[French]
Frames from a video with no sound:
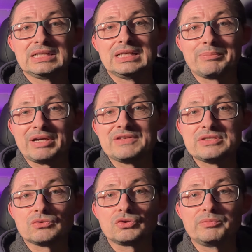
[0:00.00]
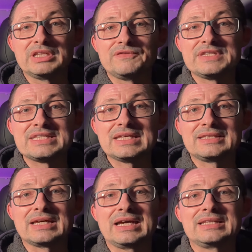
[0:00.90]
La prévision de bénéfices
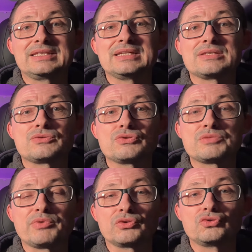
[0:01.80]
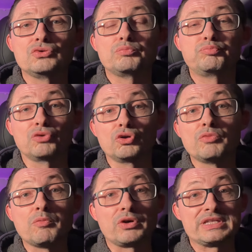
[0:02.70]
net a été suspendue pour le
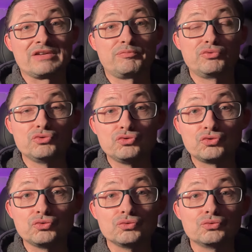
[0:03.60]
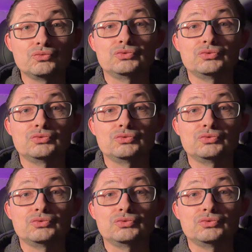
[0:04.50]
moment. Ils ne savent plus du tout où